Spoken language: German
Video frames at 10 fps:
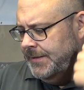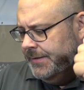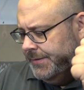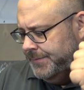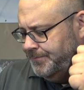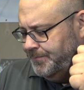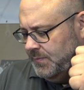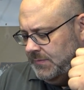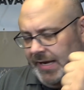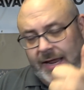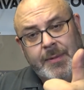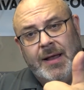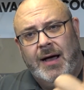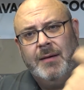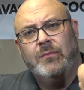ähm, den
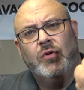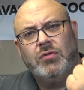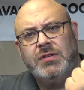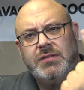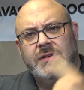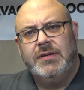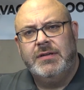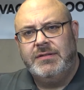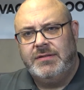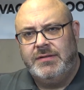Hebelarm und äh,